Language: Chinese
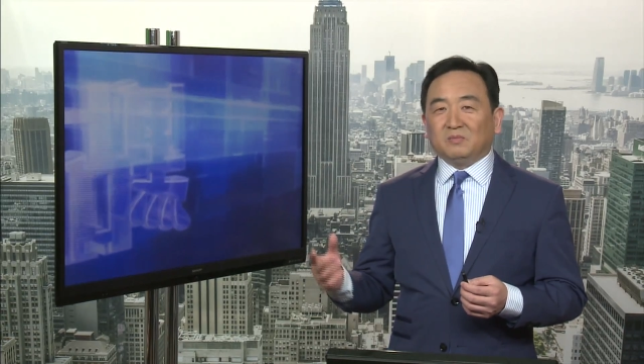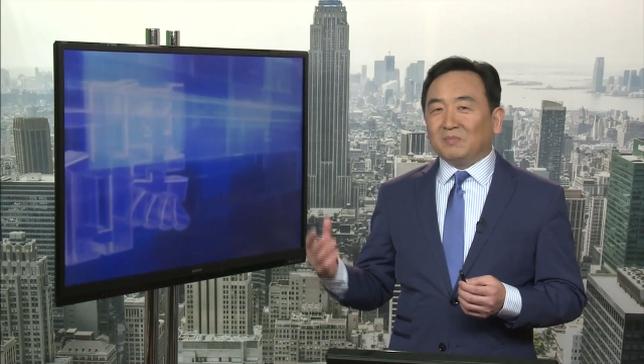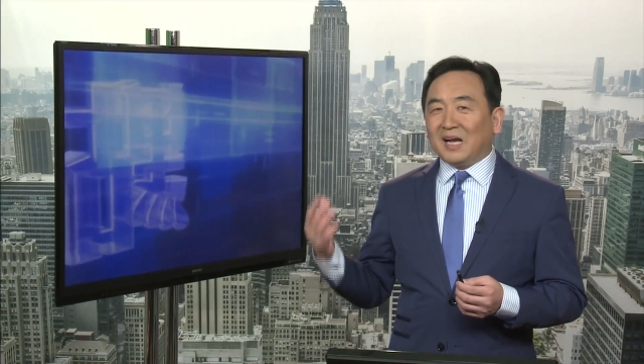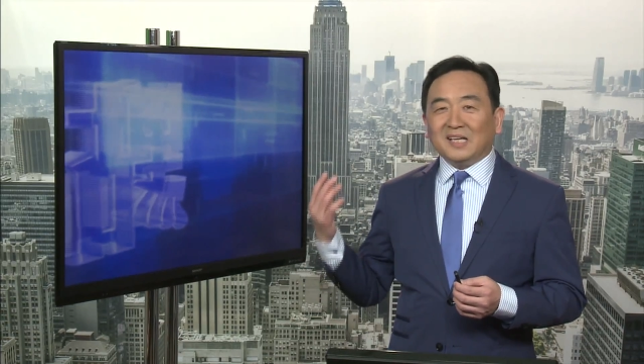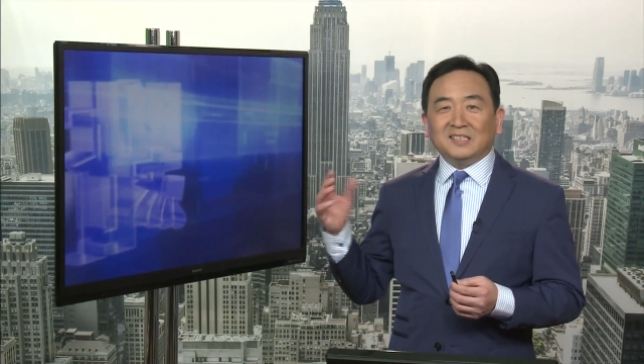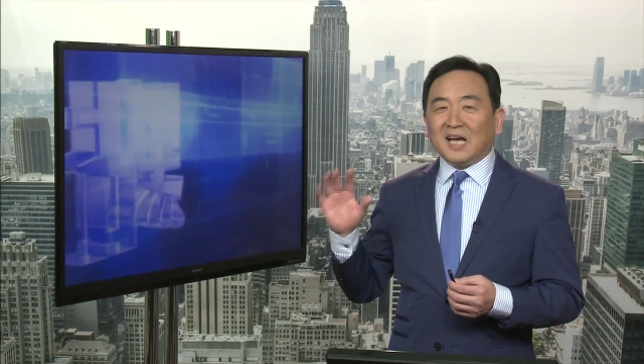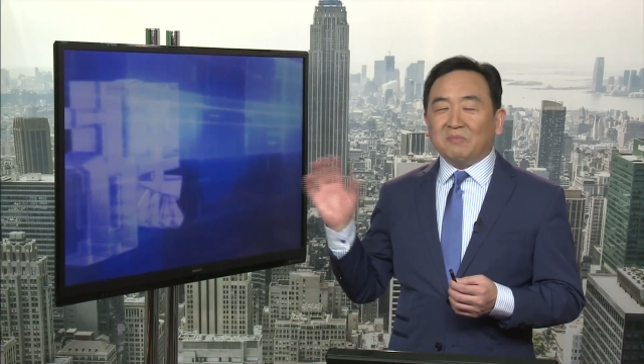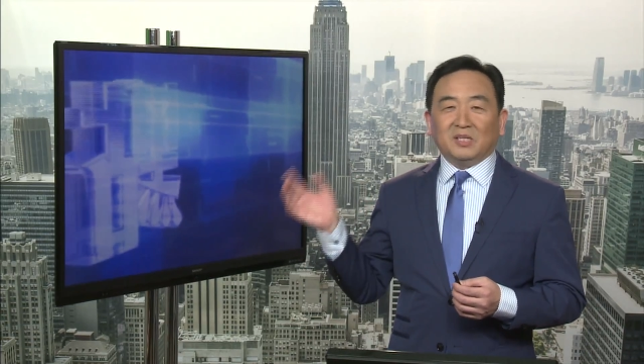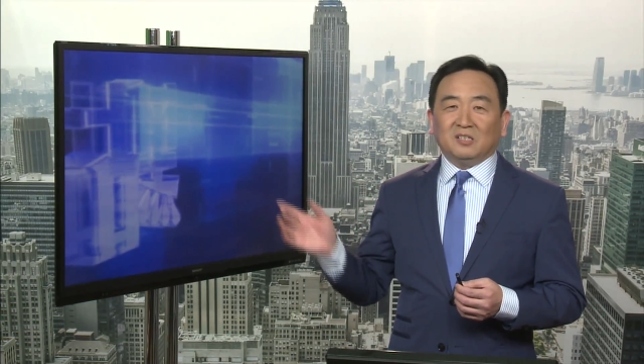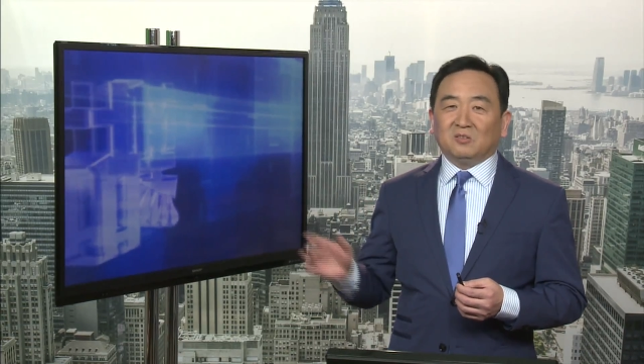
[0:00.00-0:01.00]
马来西
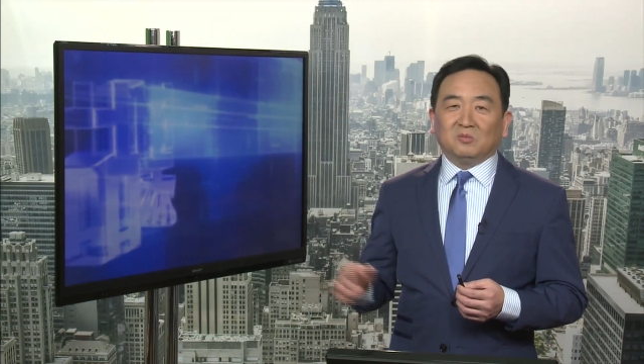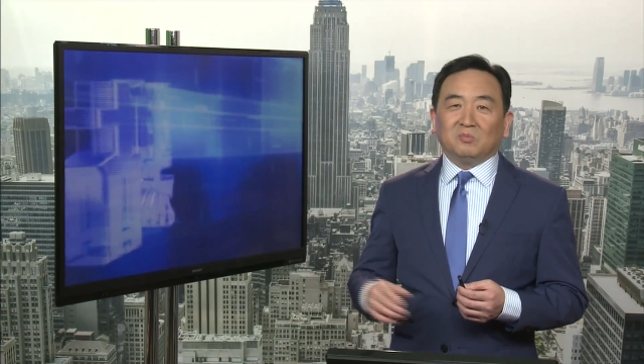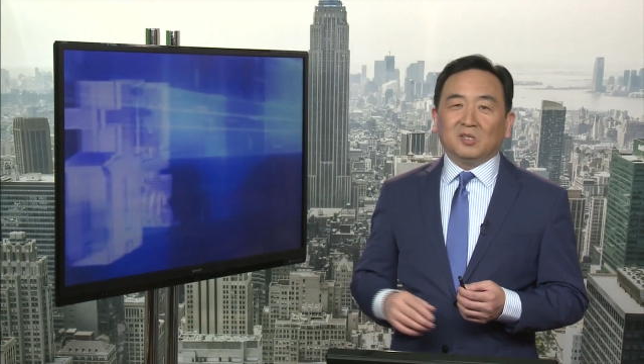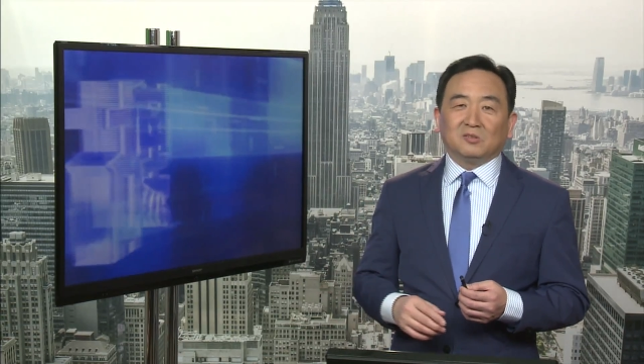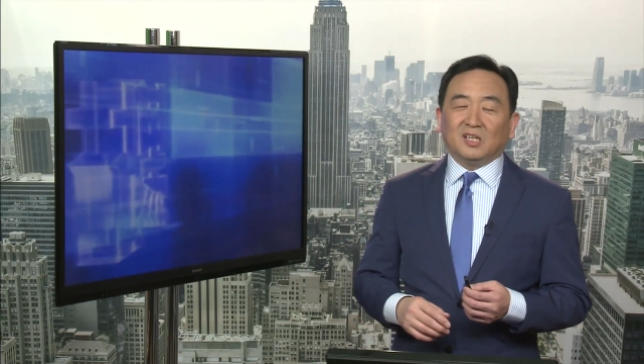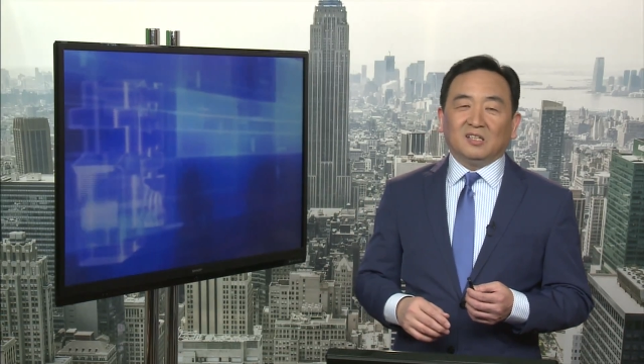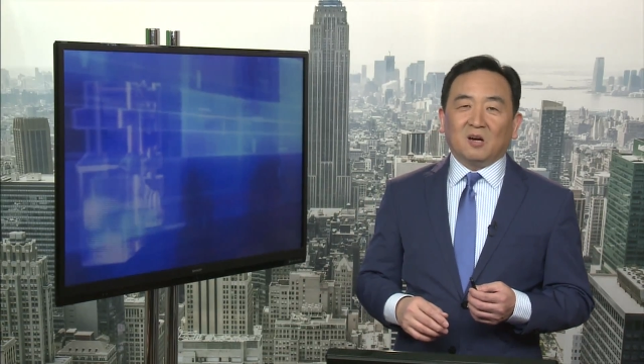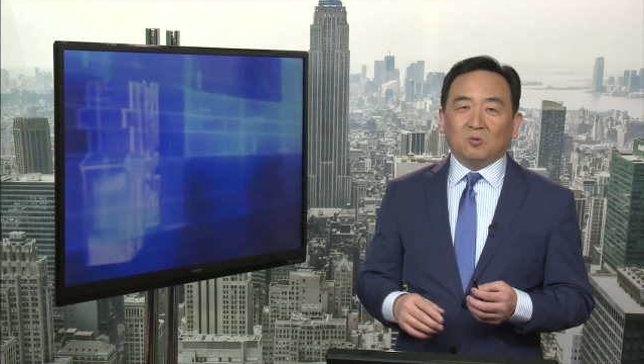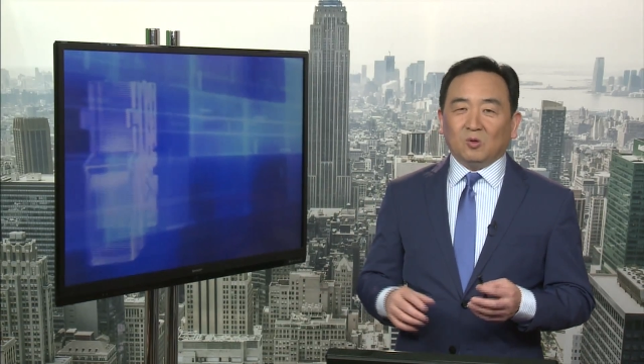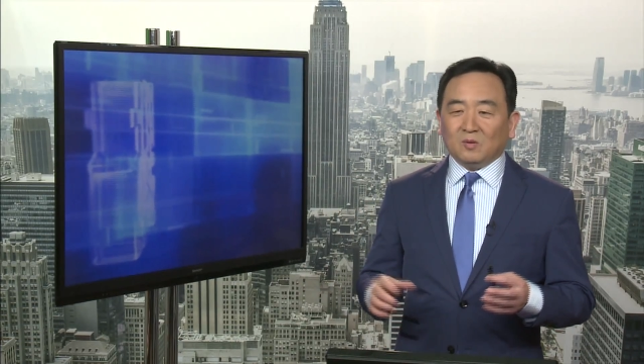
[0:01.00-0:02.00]
亚没有没有提
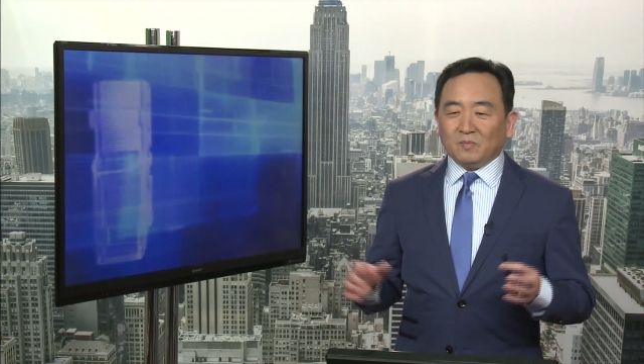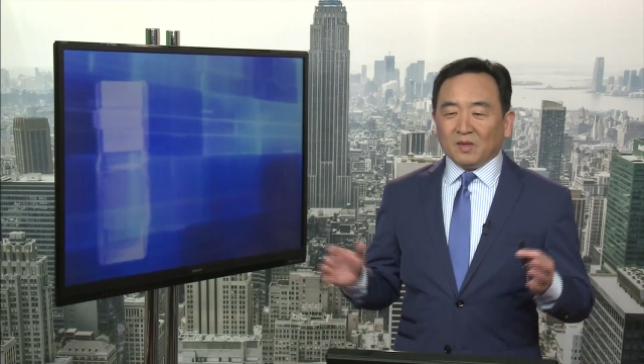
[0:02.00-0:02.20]
到过。